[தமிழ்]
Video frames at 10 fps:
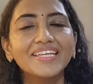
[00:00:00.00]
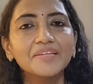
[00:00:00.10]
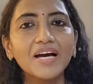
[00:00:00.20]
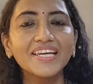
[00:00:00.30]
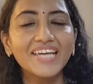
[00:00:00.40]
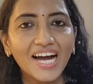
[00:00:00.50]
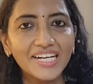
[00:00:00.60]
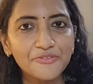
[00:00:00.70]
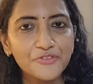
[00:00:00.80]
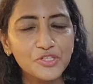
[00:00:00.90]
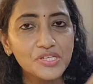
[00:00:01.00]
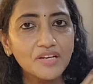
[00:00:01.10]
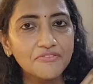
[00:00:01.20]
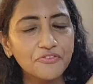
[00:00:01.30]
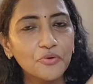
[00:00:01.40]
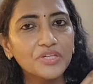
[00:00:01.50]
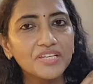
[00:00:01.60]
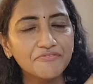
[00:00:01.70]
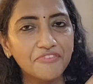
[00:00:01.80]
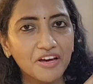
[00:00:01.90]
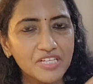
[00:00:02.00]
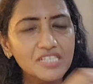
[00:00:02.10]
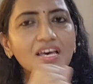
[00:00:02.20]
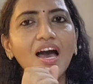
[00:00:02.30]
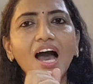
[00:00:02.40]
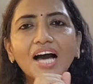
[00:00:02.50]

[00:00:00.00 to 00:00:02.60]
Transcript: இந்த மாதிரி ஆர்டிஃபிஷியல் ஃப்ளோட்டிங் ஃப்ளவர்ஸ்